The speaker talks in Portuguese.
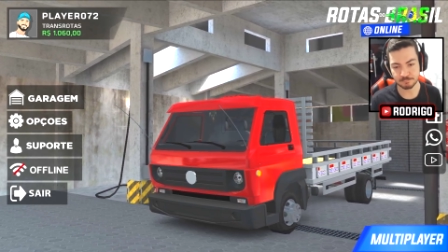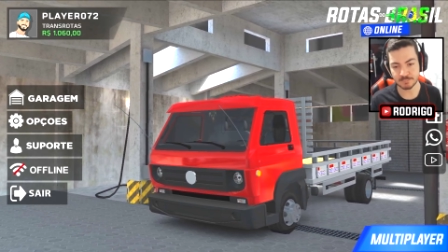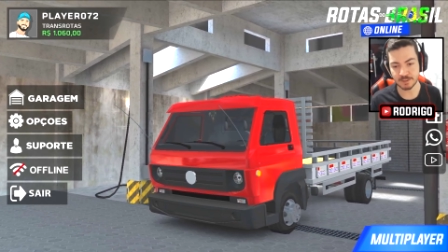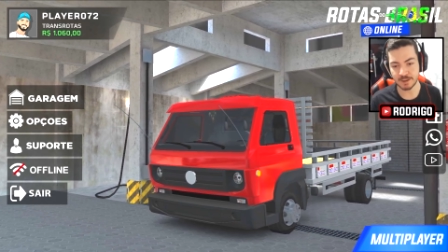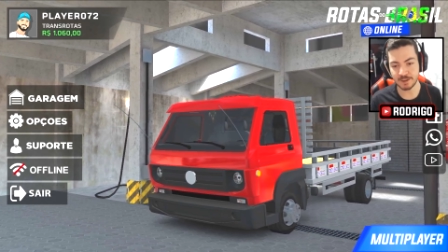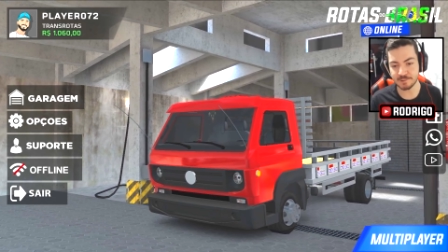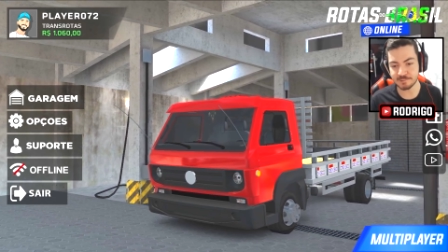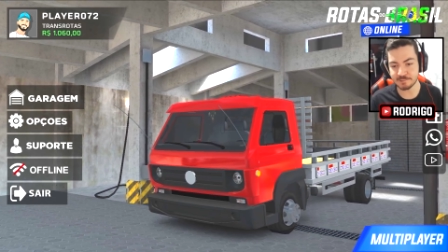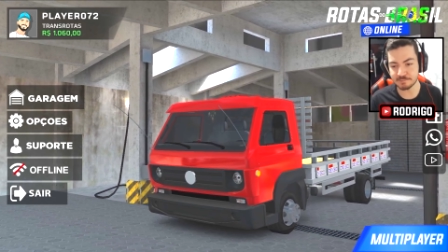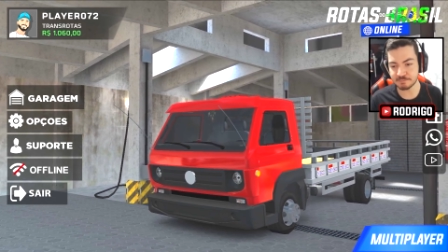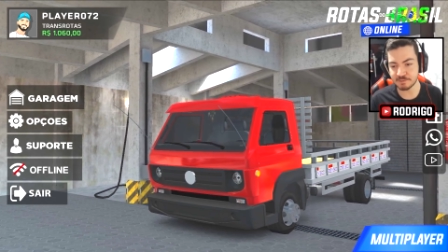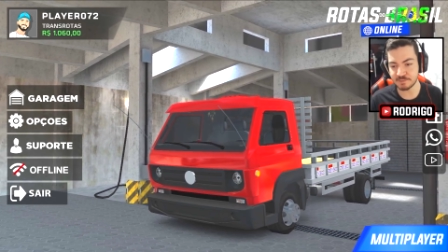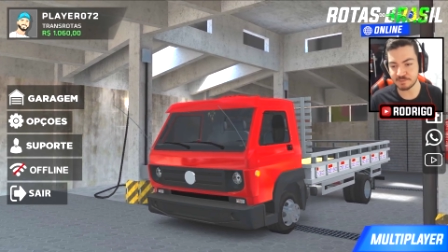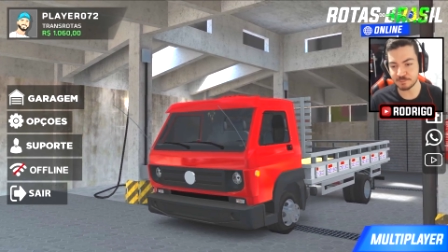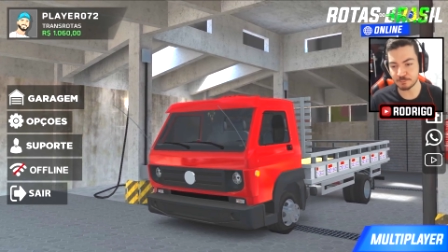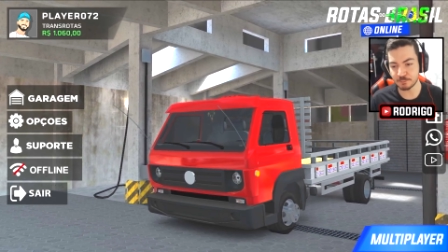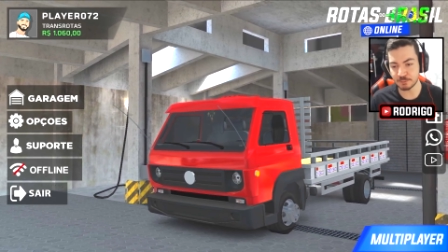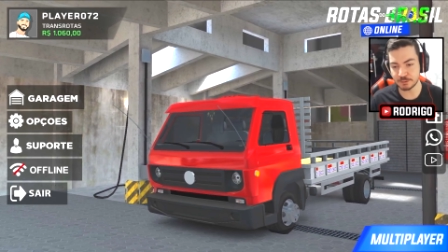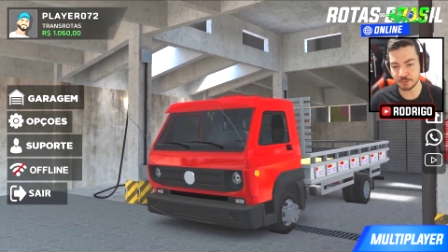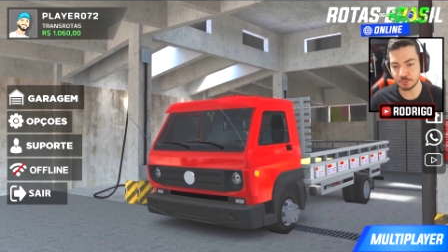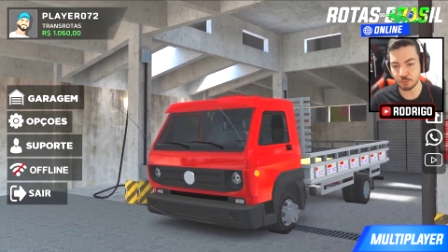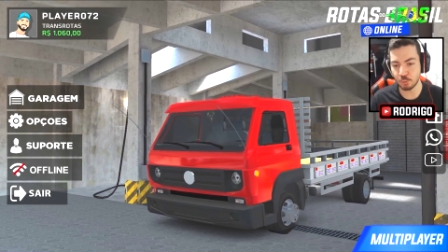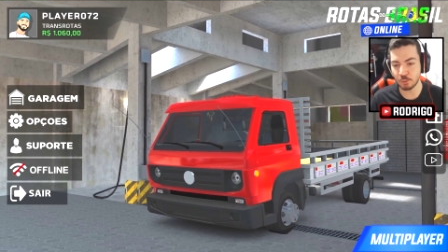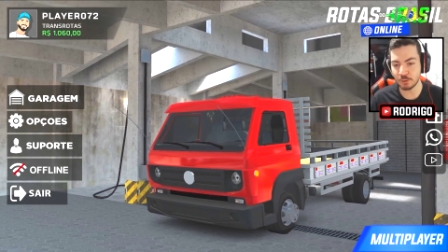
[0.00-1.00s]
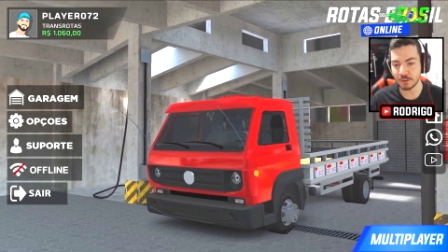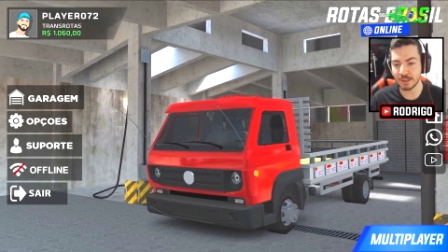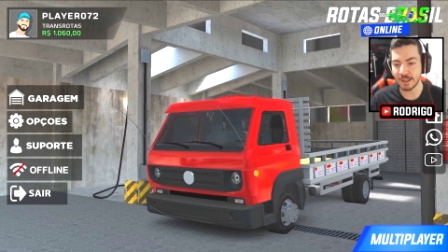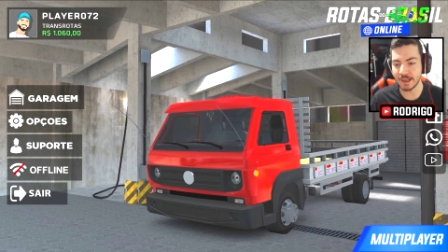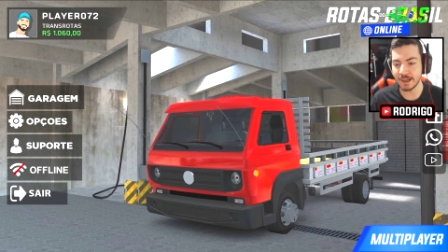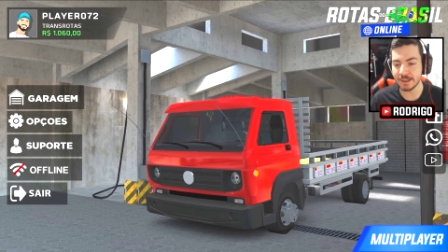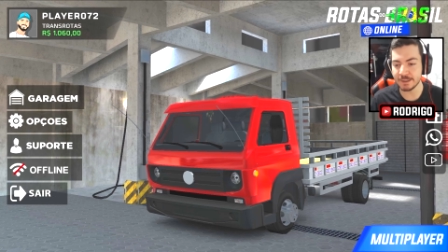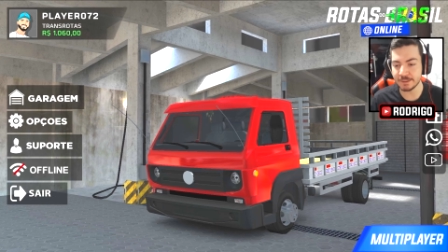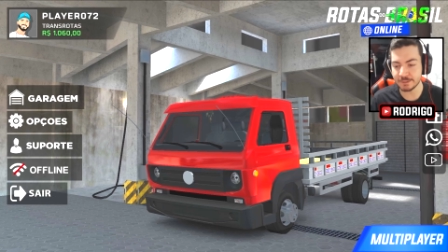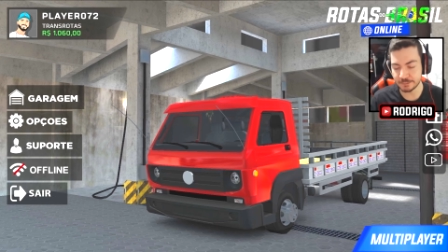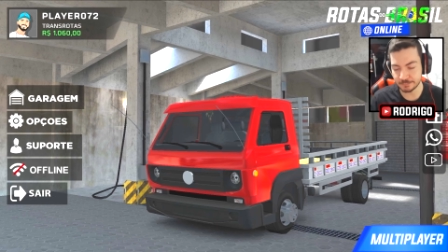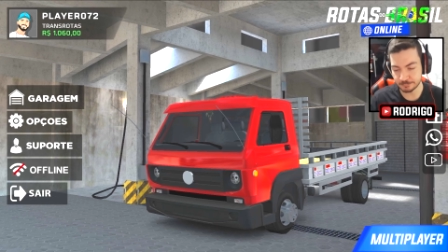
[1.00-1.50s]
Essa versão aqui
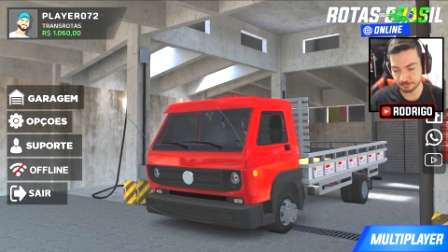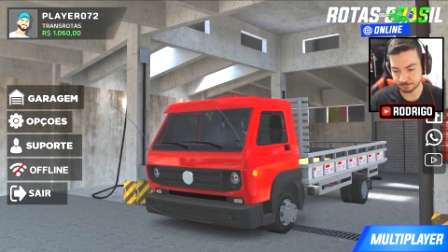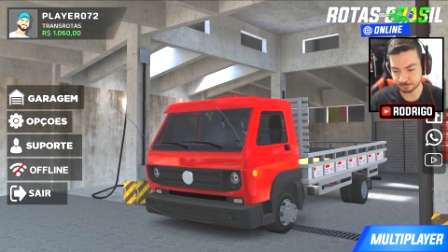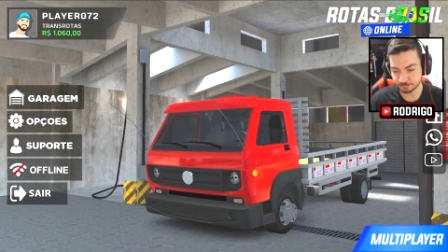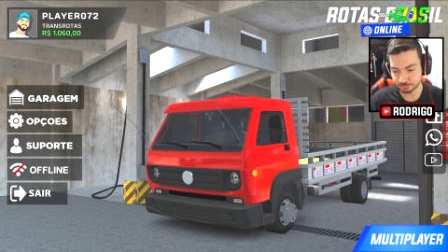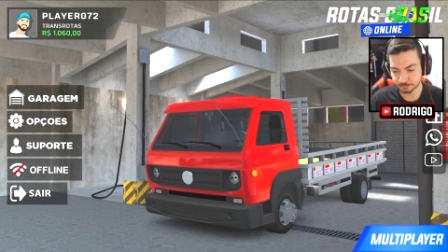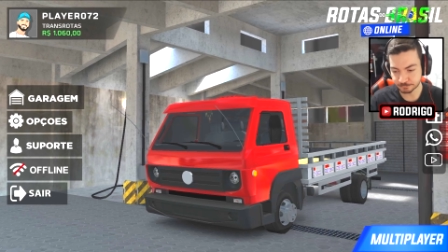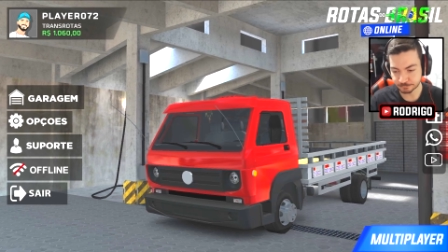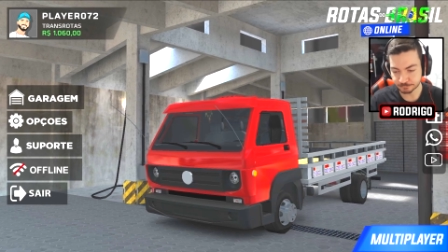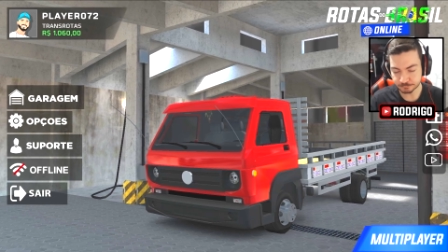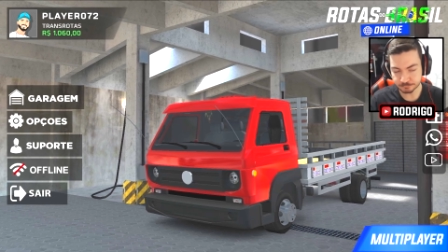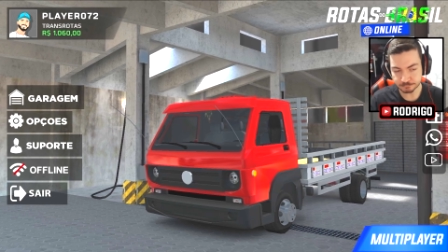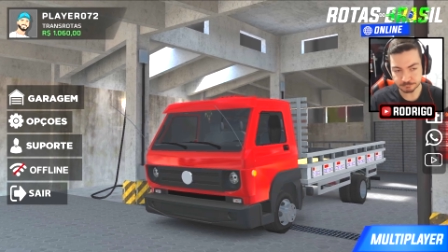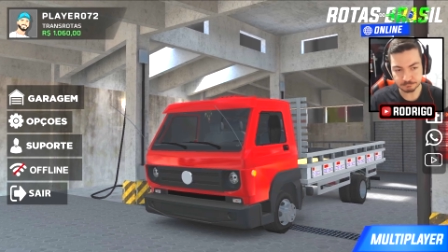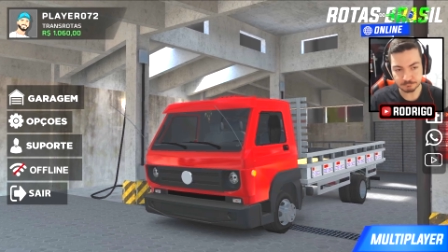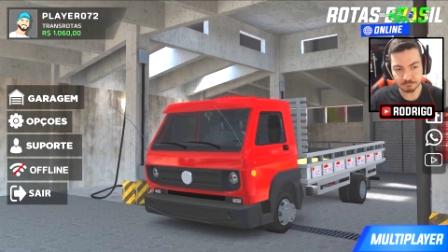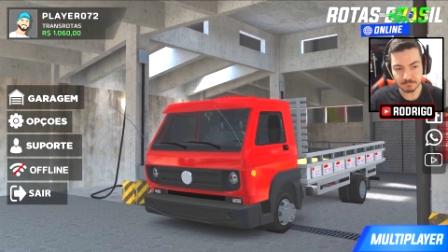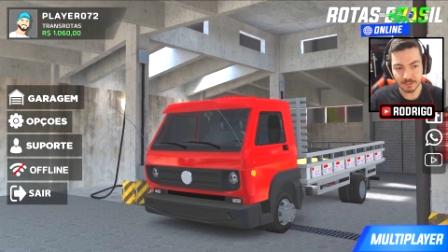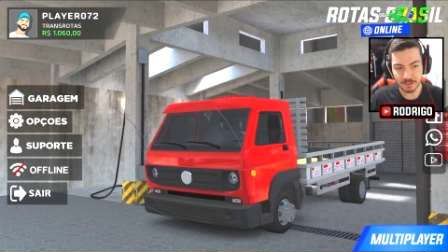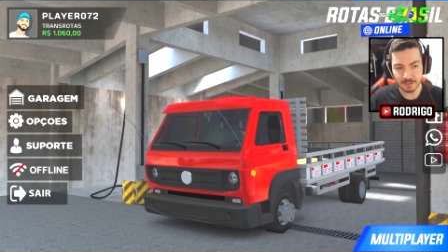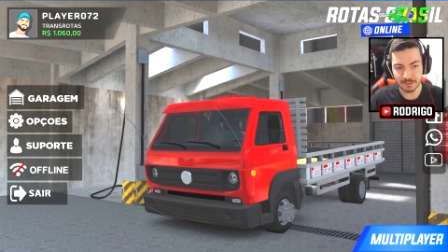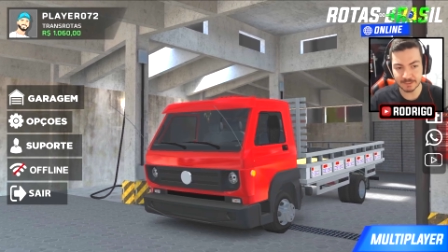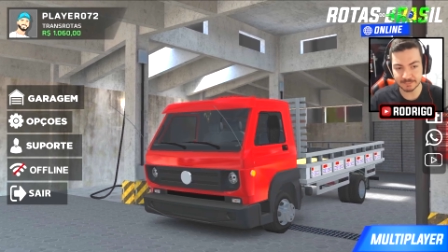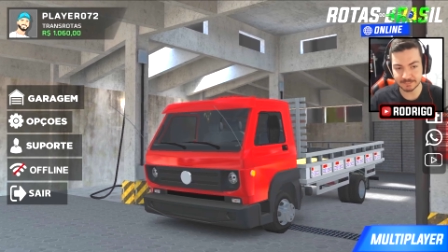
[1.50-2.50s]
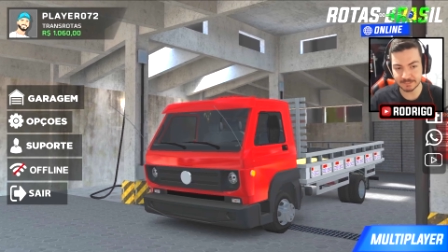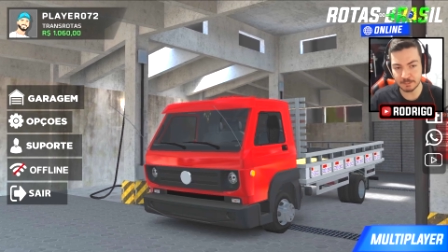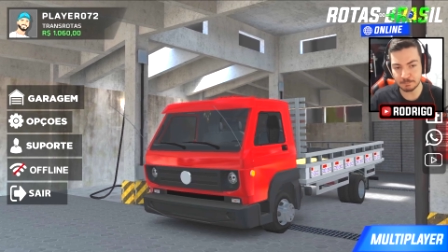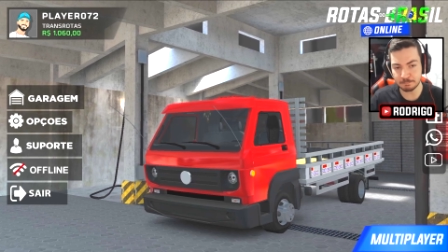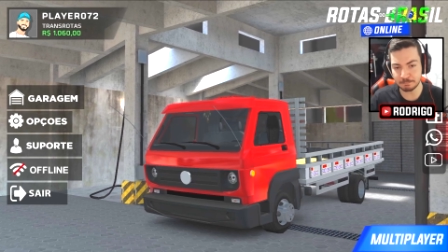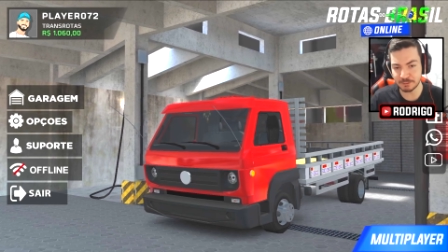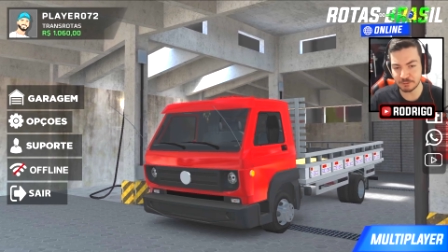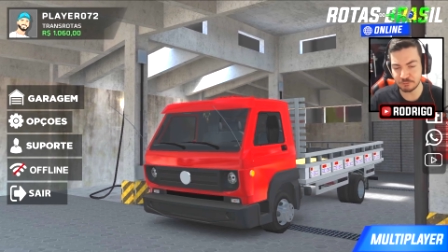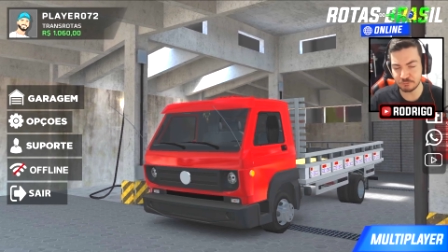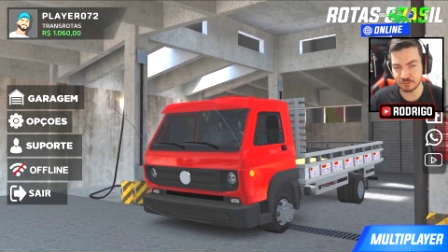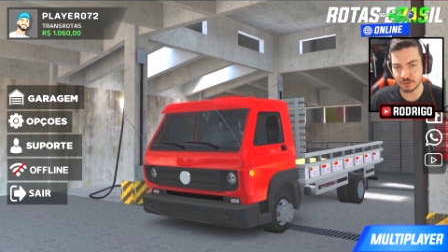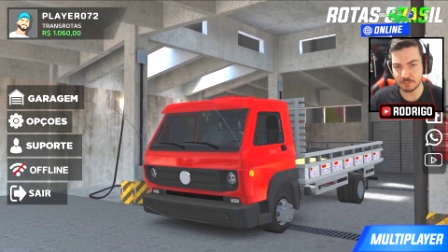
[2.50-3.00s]
online ela tem
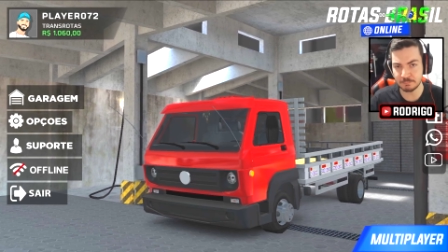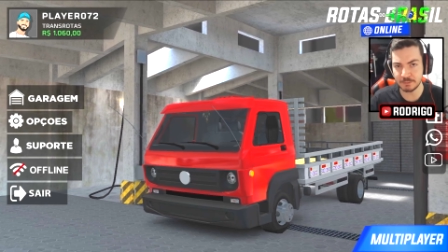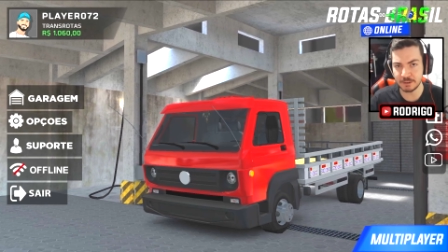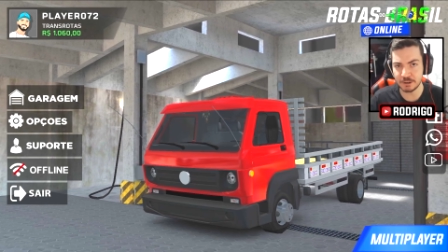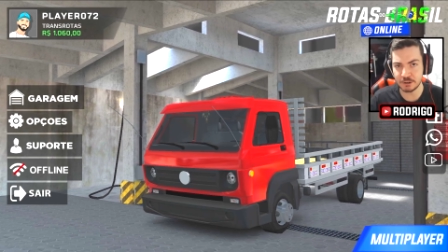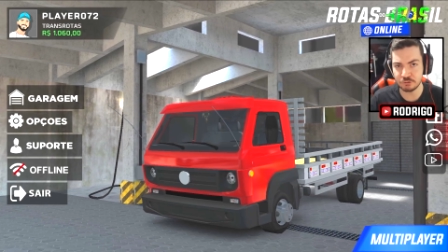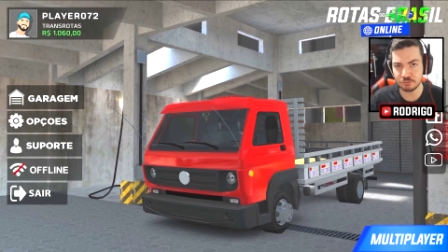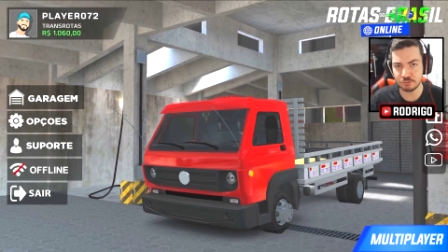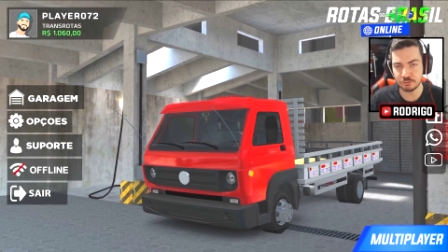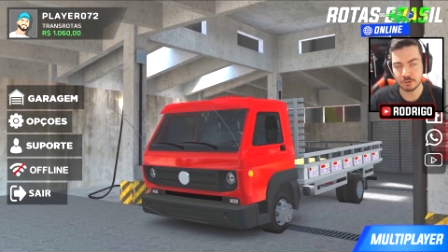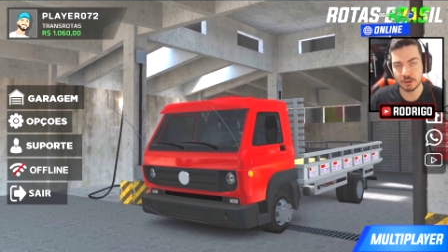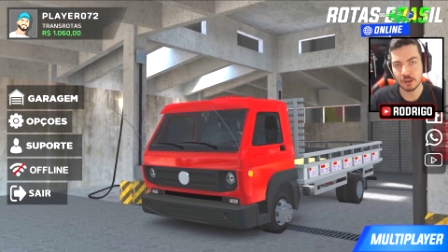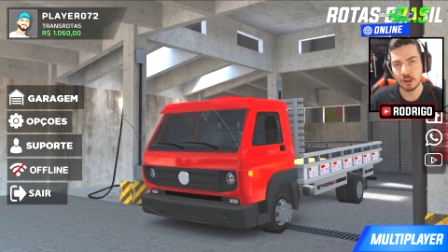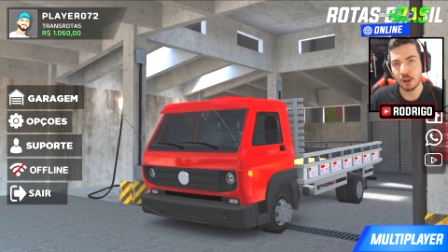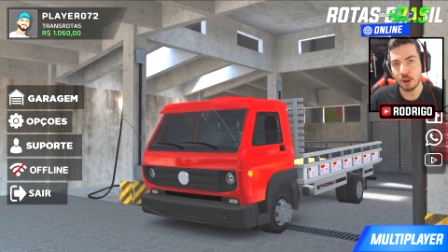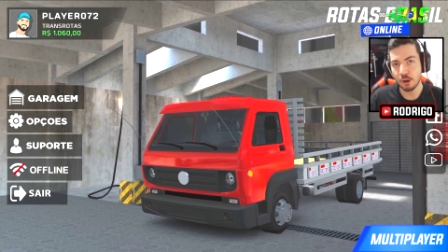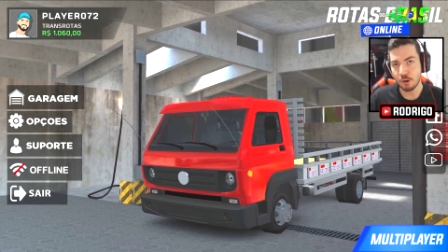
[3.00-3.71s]
praticamente